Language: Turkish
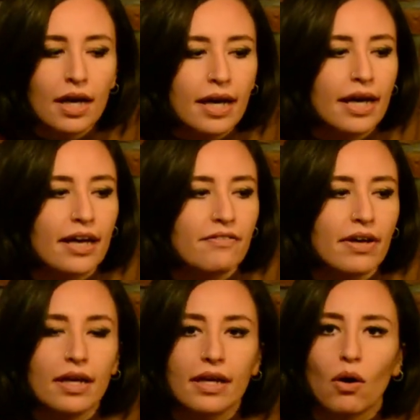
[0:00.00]
Ee,
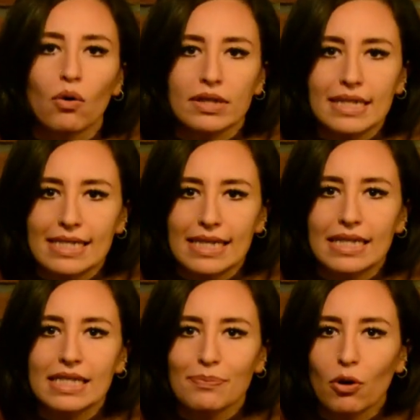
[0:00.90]
ve orada
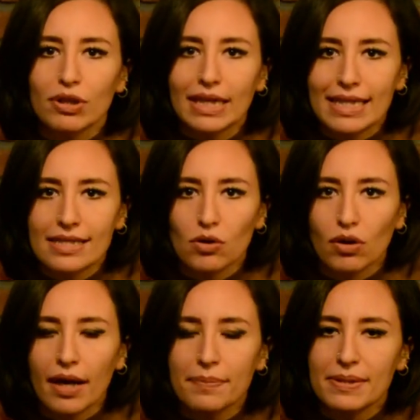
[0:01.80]
istediğiniz boyda
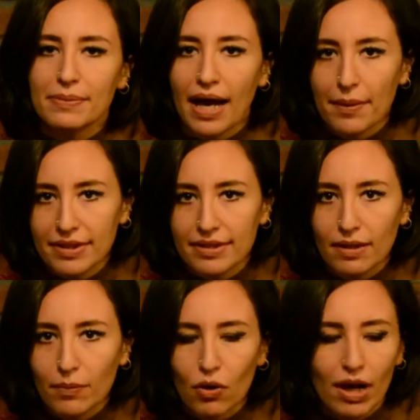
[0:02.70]
kesiyorlar. Biz birer
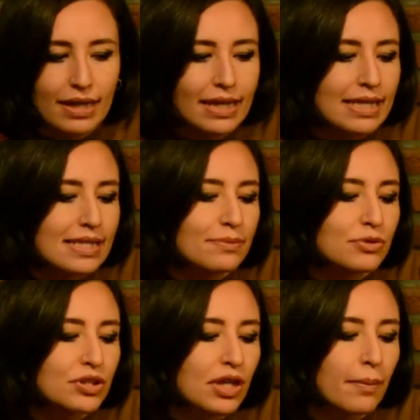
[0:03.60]
metrelik boylarda
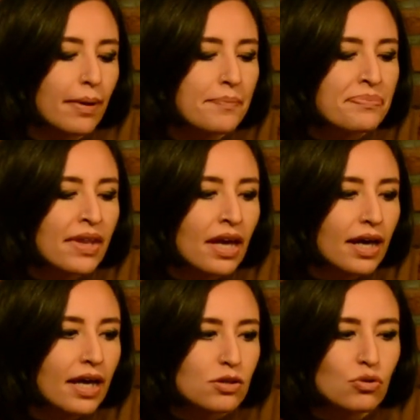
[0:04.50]
kestirmiştik ama
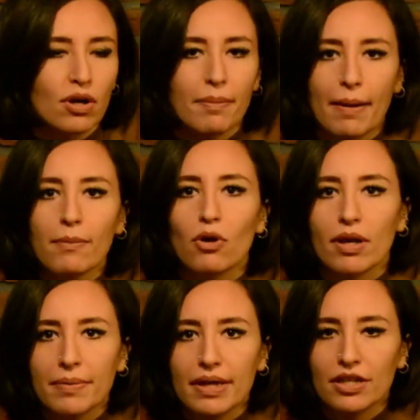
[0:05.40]
e, sonra ben
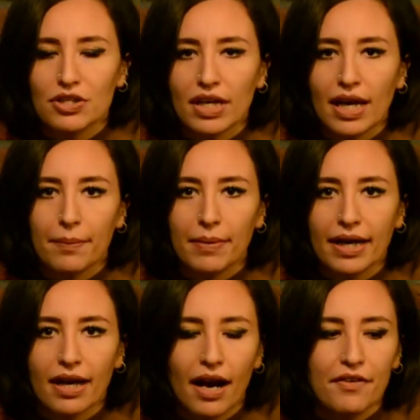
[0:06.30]
böyle bir şey
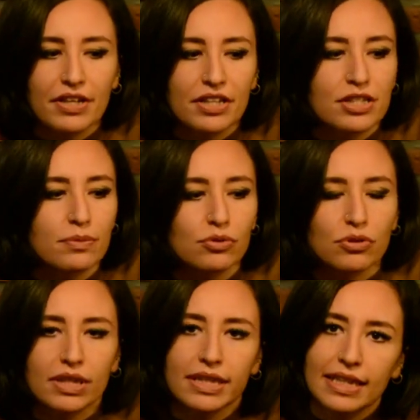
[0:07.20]
yapmaya karar verince
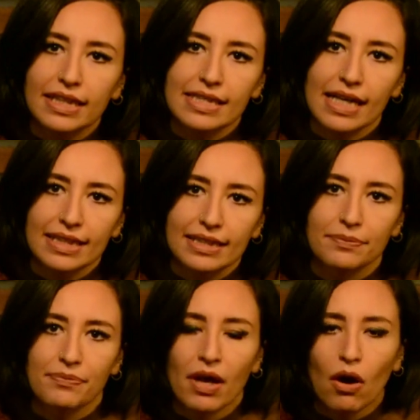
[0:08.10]
bunu 42
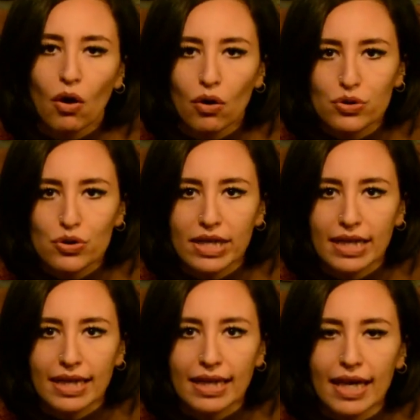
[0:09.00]
santim
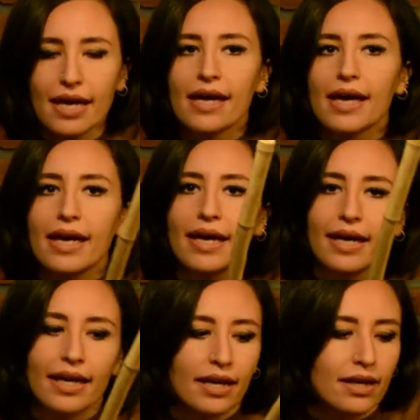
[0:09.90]
ölçülerinde e,
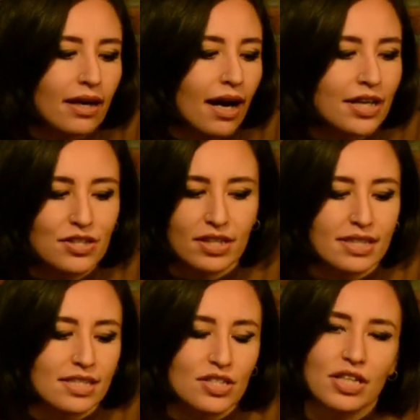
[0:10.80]
ee, aile
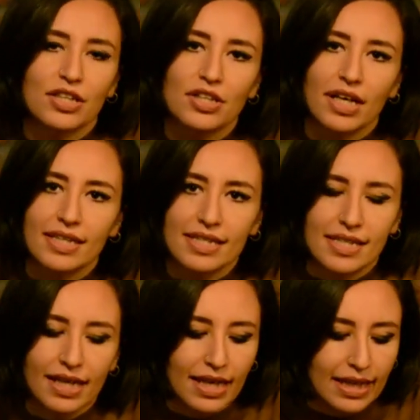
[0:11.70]
çantasının içinden çıkan
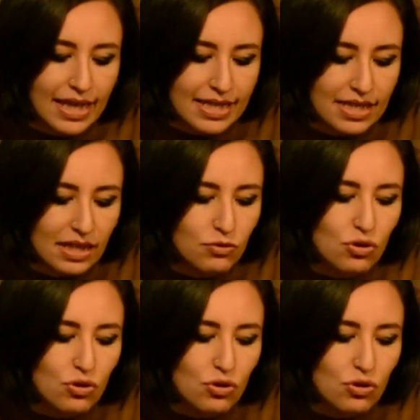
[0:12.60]
testereyle kestim.